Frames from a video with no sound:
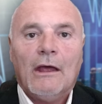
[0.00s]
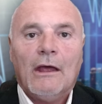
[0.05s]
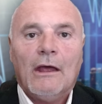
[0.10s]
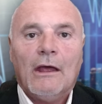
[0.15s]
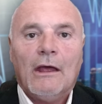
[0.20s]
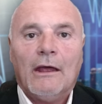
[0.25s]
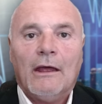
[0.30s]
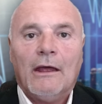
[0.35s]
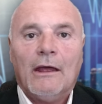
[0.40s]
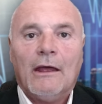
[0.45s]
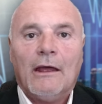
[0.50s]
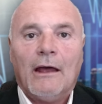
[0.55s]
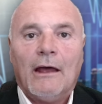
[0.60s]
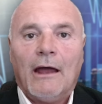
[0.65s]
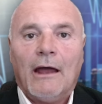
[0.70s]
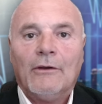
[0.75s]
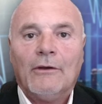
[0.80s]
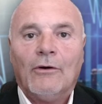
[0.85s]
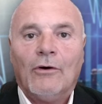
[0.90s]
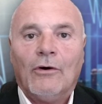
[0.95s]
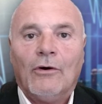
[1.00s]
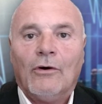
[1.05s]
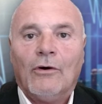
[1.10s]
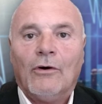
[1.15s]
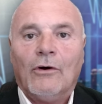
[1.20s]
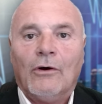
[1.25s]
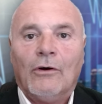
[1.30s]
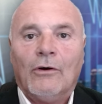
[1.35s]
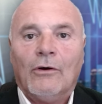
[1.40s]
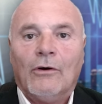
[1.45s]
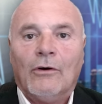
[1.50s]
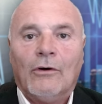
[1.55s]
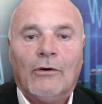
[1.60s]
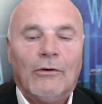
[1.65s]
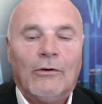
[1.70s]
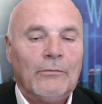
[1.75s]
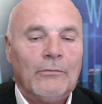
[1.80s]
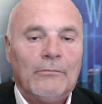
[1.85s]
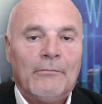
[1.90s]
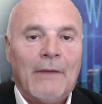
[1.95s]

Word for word: eh, hanno oh,